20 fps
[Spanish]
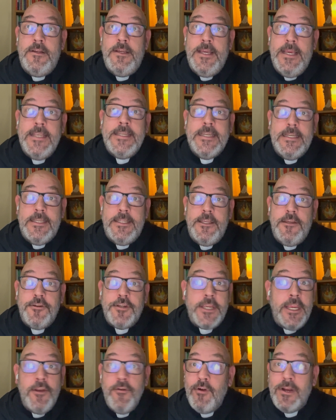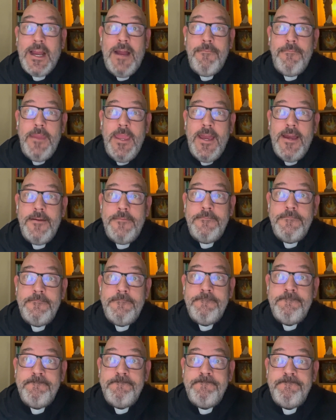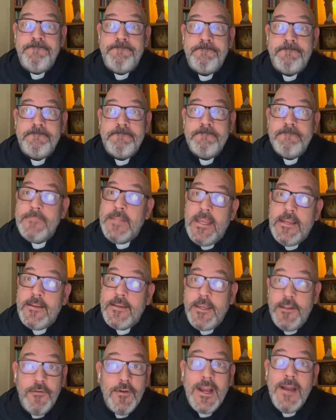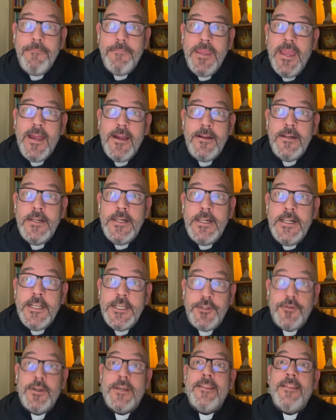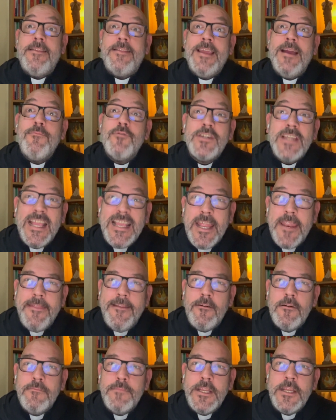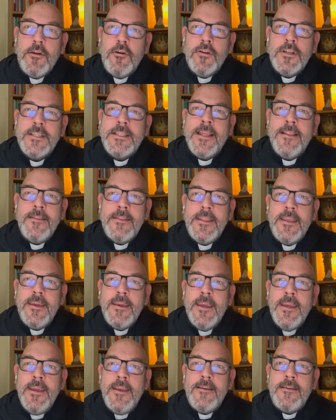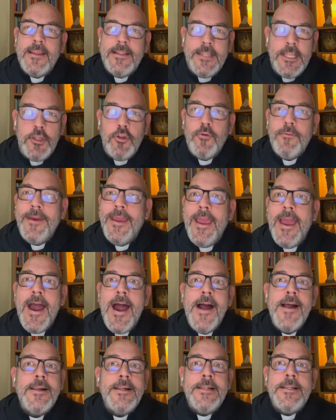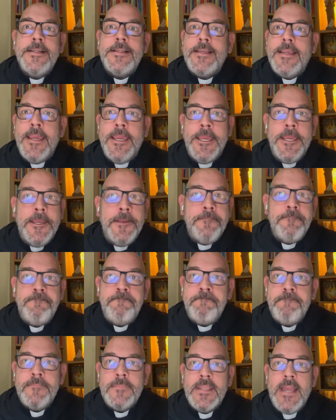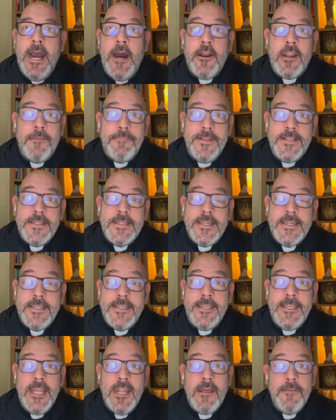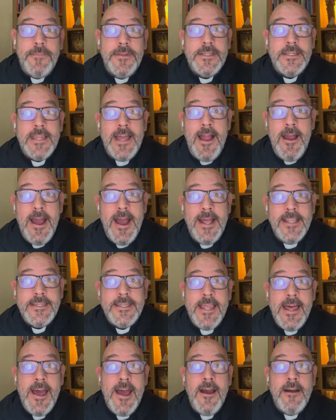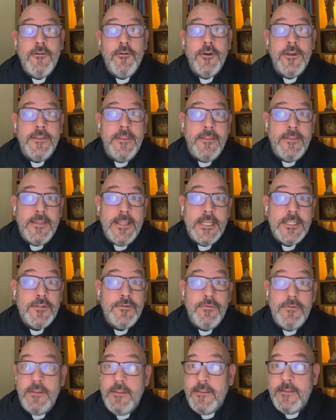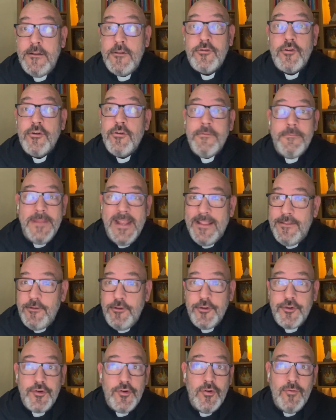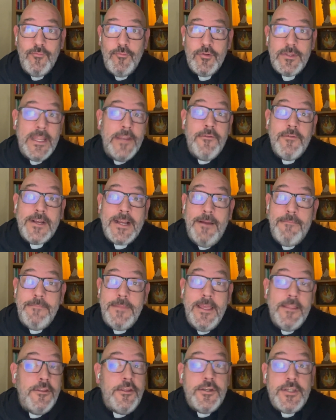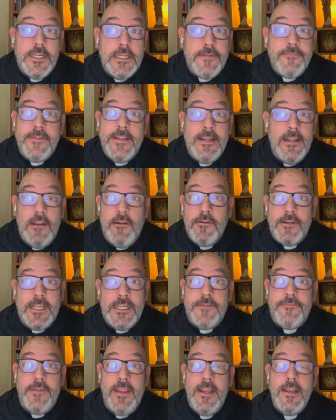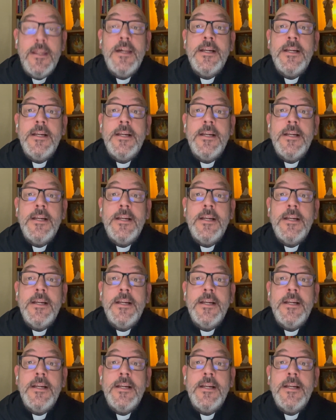Ese es Dios, que no cambia. Que no cambia. Esto que decíamos ayer del hombre inconstante que titubea, que mm, ahora piensa así, ahora piensa así, hoy dices esto, y dice otro. Dios no muta, no cambia, Dios es fiel en lo que es fiel.